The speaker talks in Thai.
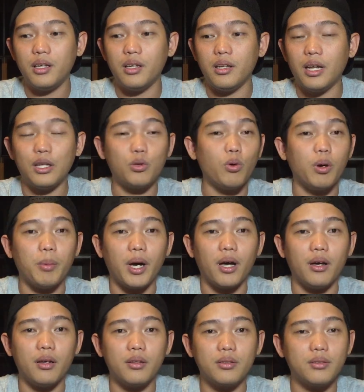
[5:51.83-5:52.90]
ที่ได้ถ้วย
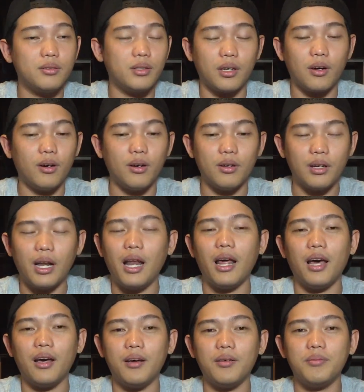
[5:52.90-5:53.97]
มาแต่ก็
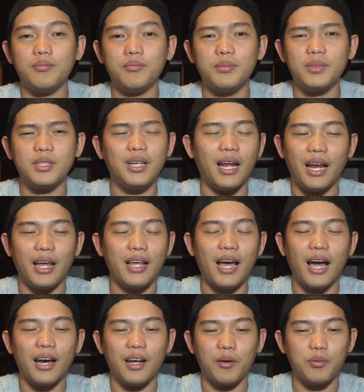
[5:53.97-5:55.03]
นั่นแหละหลา
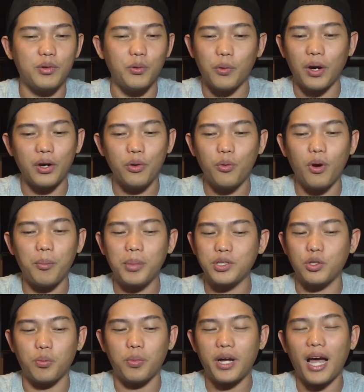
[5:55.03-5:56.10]
ยๆอย่างนะครับอยู่กับดวง
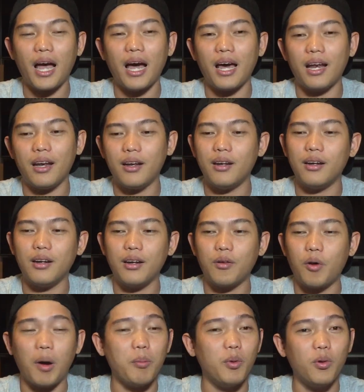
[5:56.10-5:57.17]
ประสบการณ์
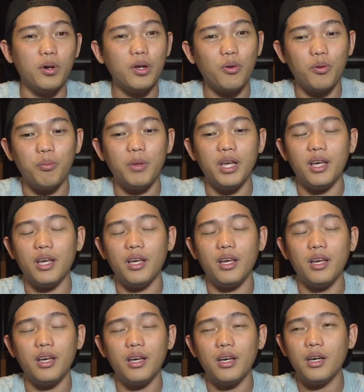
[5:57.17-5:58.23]
ความรู้ที่คุณมี
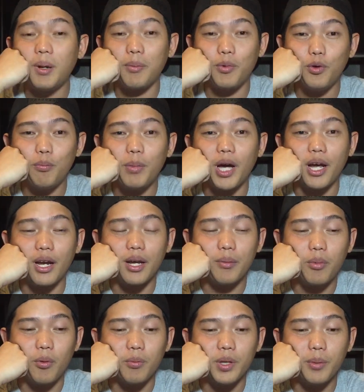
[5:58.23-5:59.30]
สำหรับรุ่นใหม่
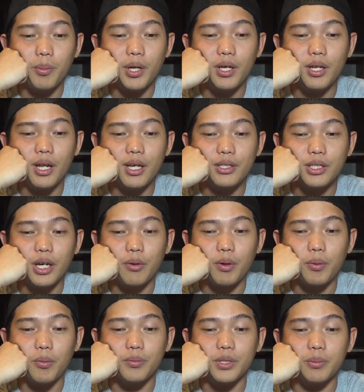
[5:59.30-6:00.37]
นะผมยังไม่แน่ใจ
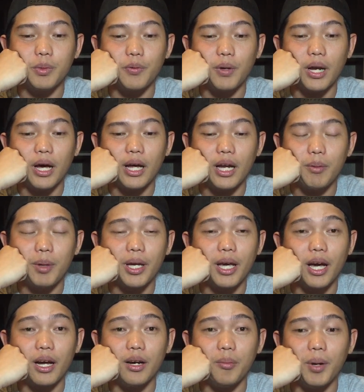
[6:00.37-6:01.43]
ว่าผมจะมีเวลาได้ไป
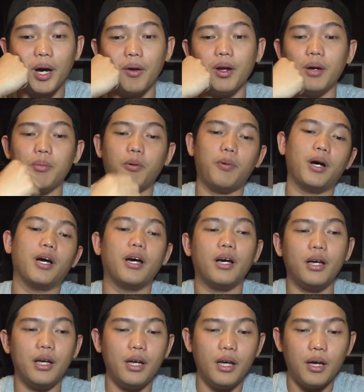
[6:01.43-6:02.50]
แข่งหรือเปล่านะเพราะว่า